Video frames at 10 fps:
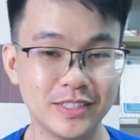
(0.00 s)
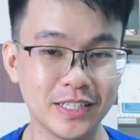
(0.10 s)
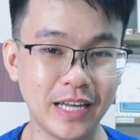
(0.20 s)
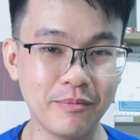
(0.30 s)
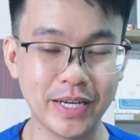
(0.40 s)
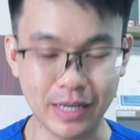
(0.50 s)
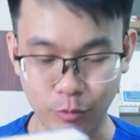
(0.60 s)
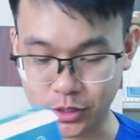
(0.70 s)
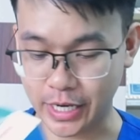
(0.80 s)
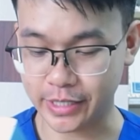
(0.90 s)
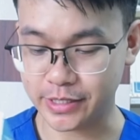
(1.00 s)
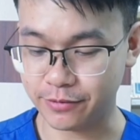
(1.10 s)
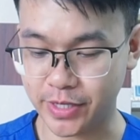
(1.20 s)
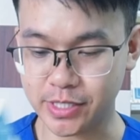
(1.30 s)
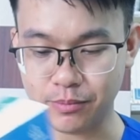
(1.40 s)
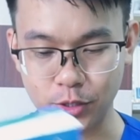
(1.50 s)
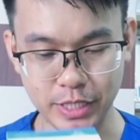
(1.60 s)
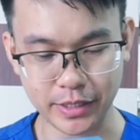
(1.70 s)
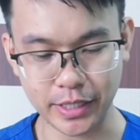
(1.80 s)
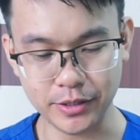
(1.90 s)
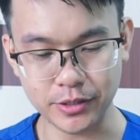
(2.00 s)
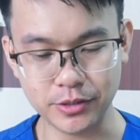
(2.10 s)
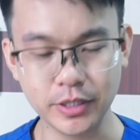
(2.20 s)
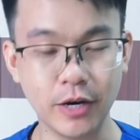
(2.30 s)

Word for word: Trên tay mình là một chai xịt ve giận bọ chét đến từ thương